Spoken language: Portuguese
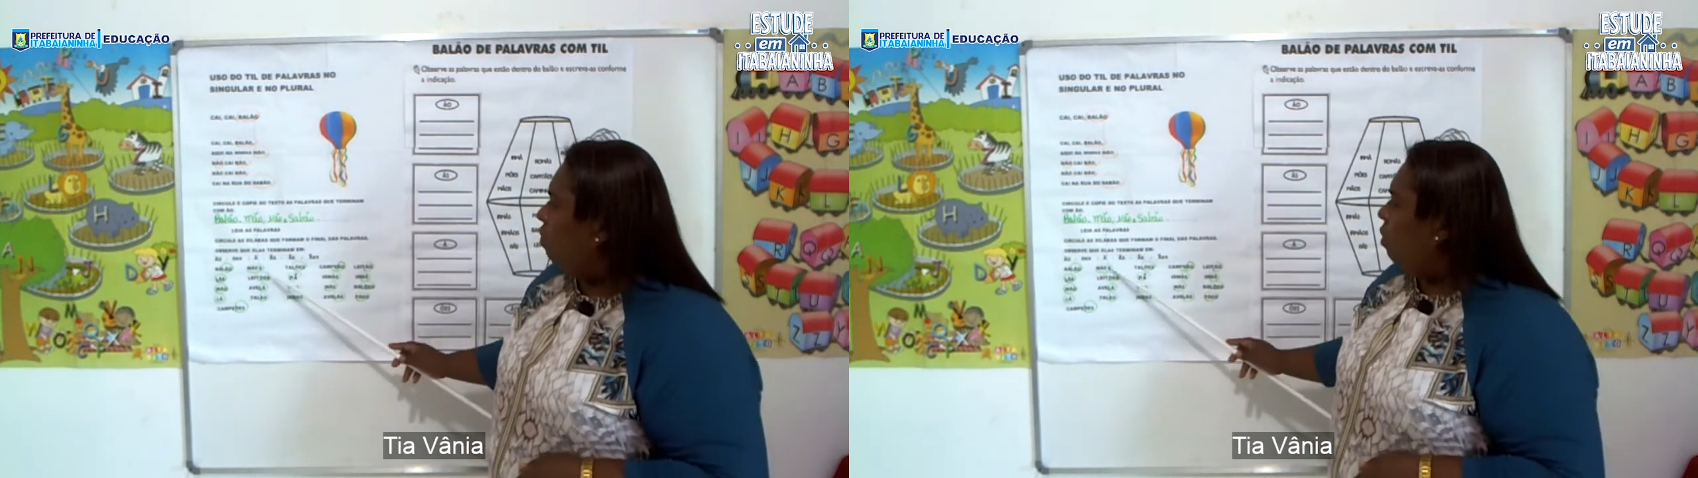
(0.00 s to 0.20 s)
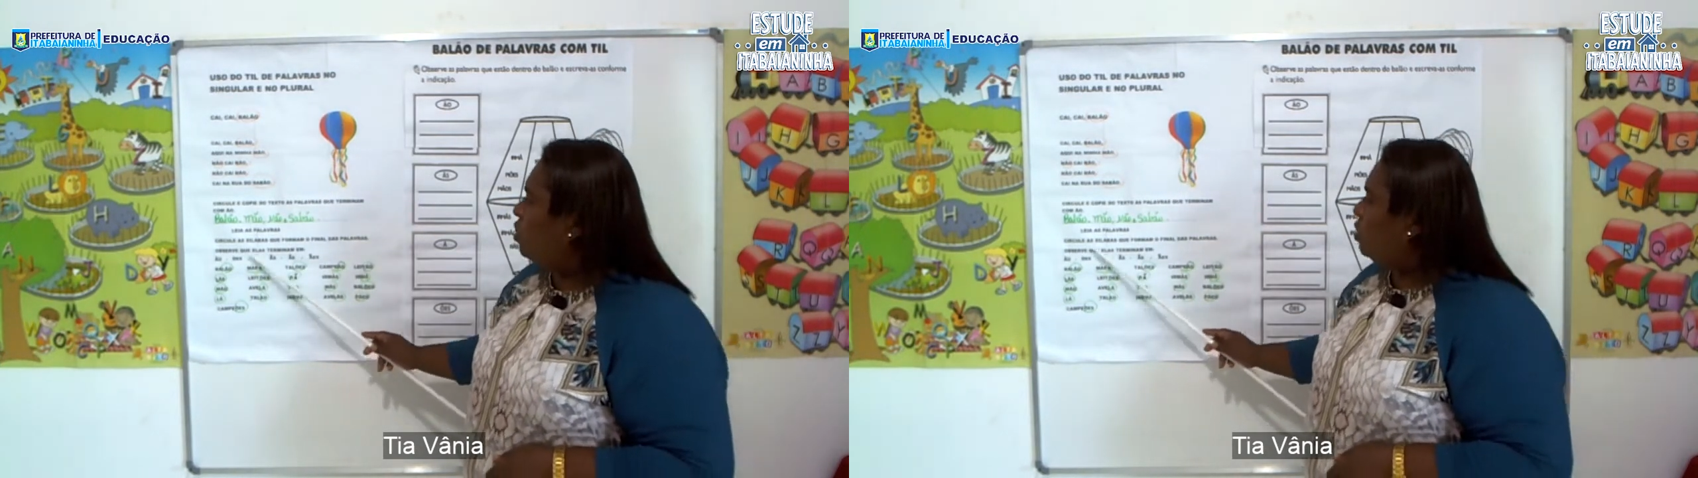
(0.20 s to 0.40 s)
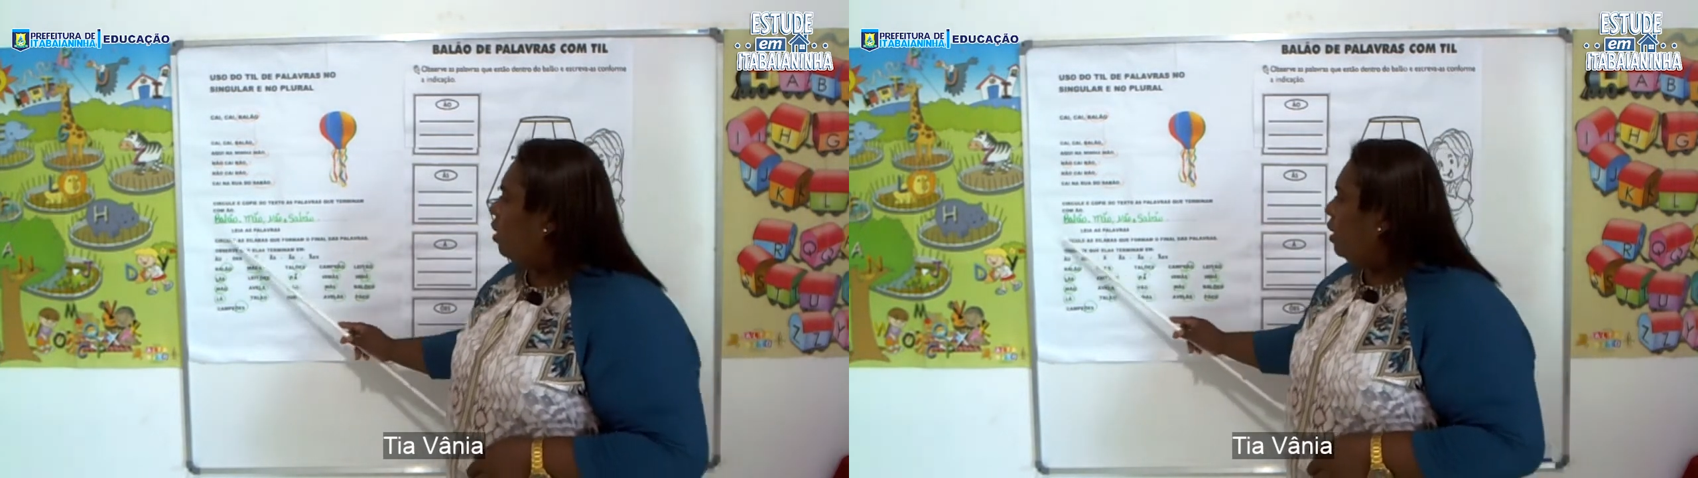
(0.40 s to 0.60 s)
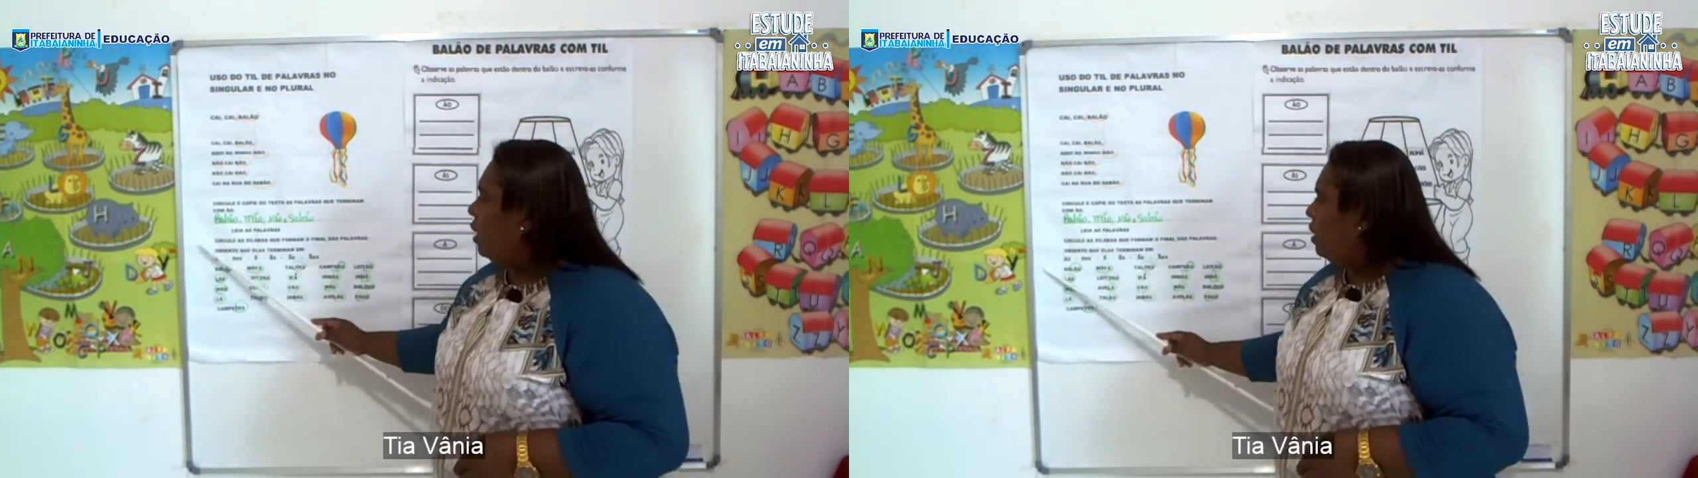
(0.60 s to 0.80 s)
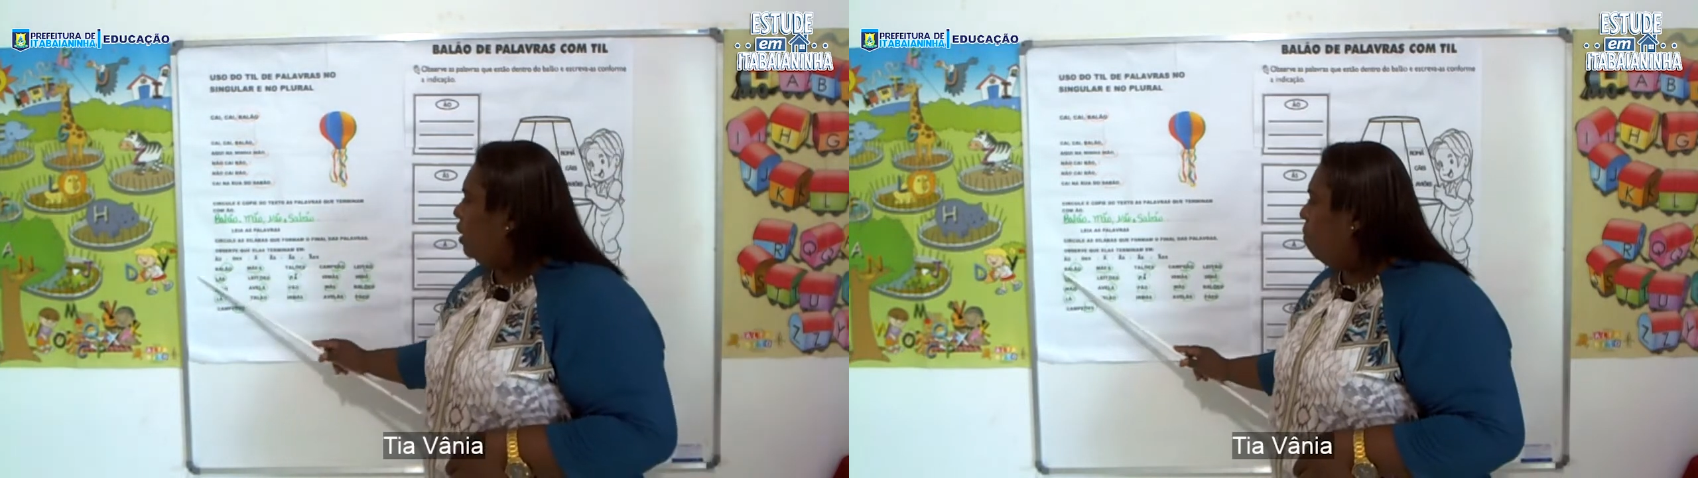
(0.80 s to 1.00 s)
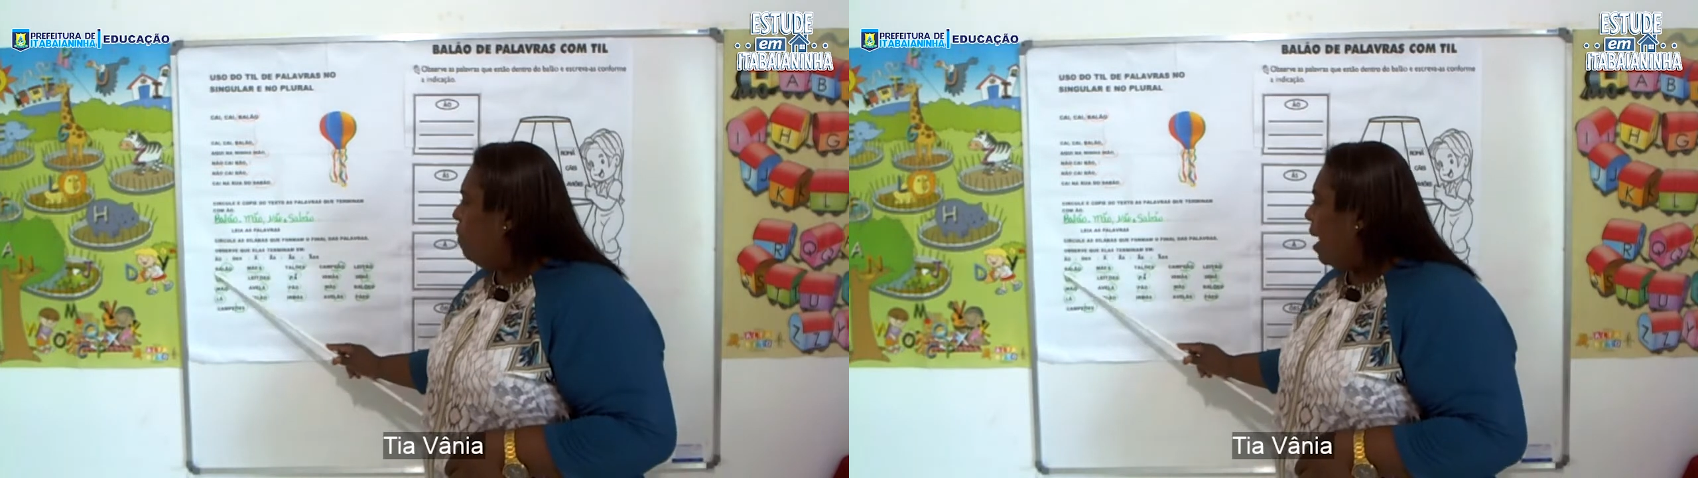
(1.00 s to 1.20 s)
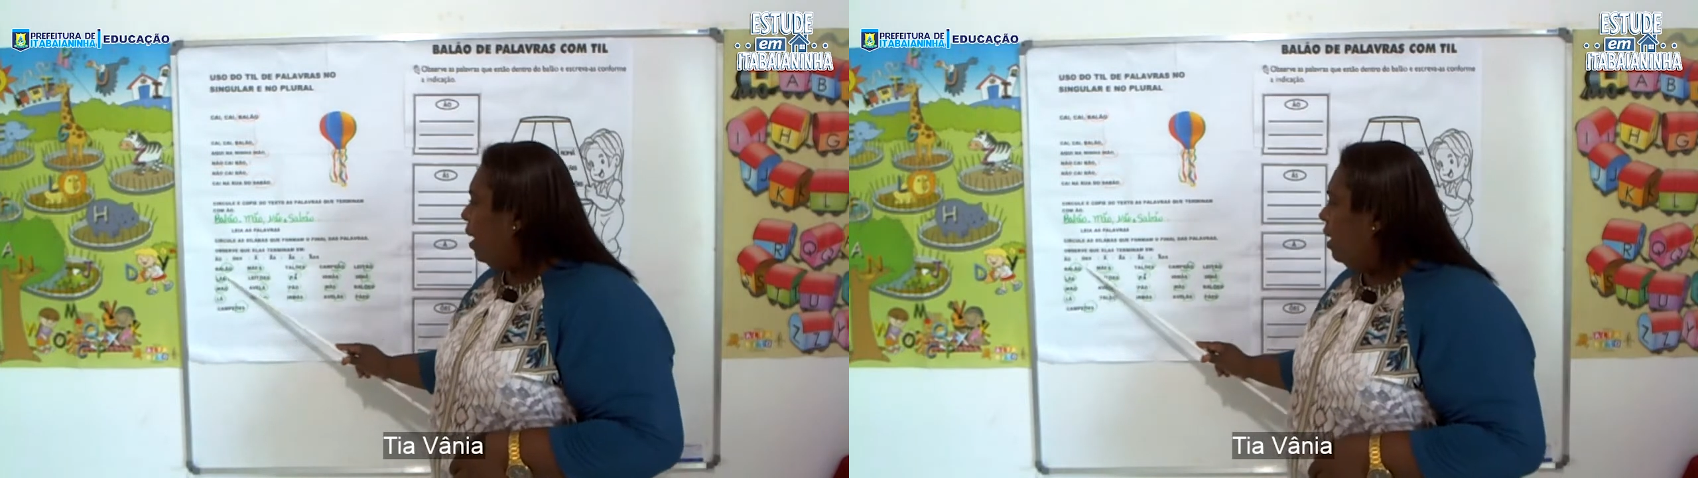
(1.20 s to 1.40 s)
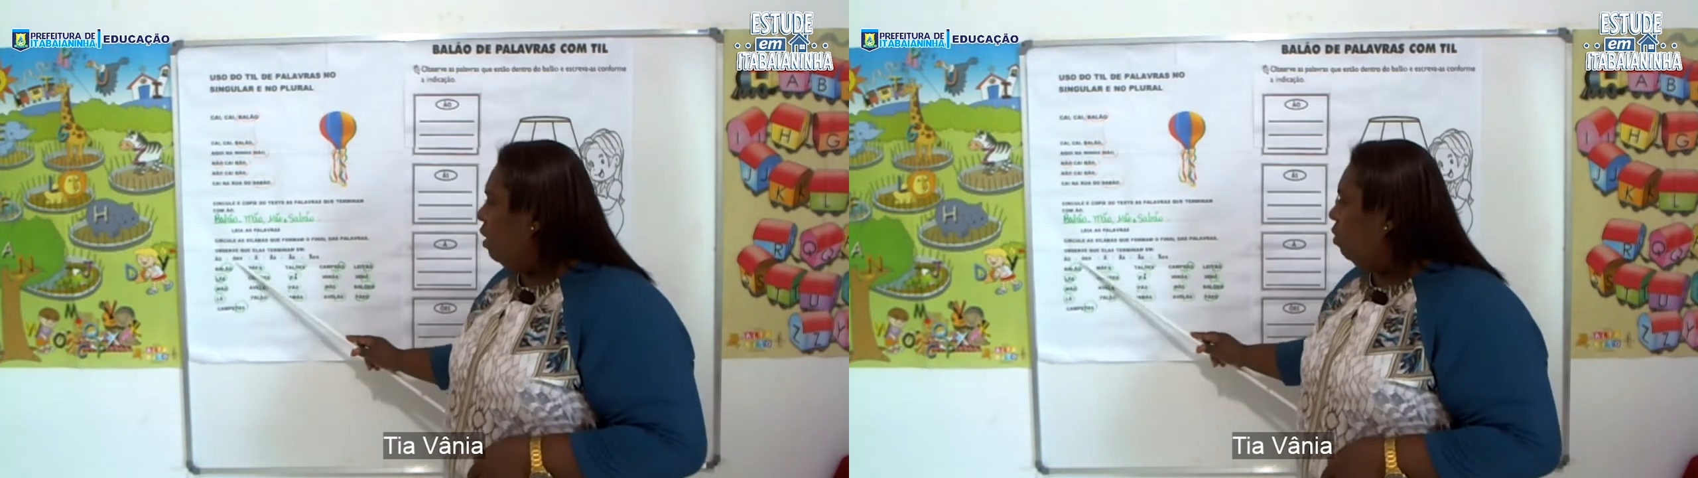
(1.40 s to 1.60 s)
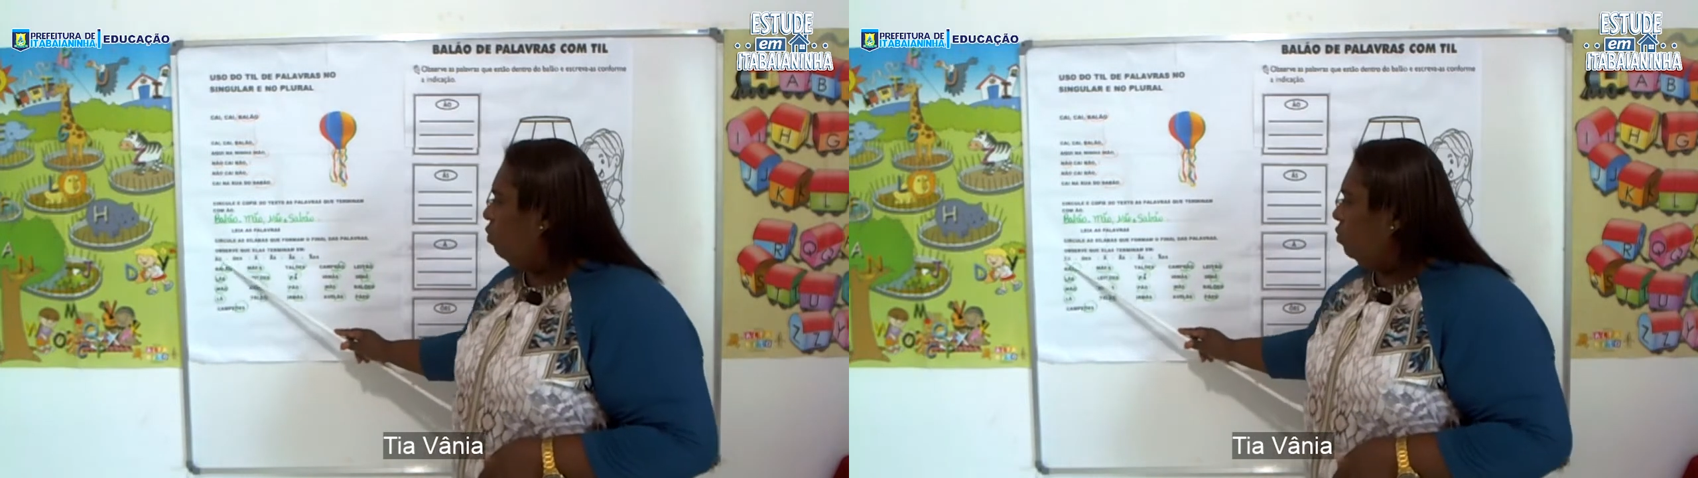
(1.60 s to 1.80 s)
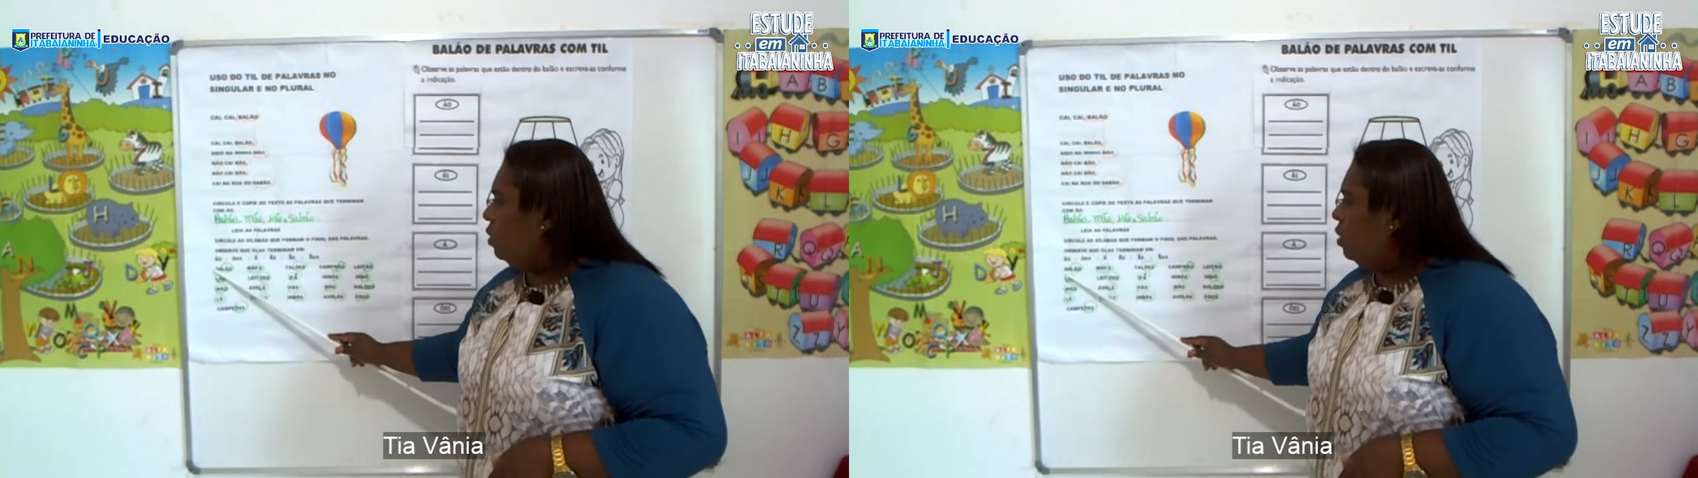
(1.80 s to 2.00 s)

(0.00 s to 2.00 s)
Vamos só ler aqui. Balão.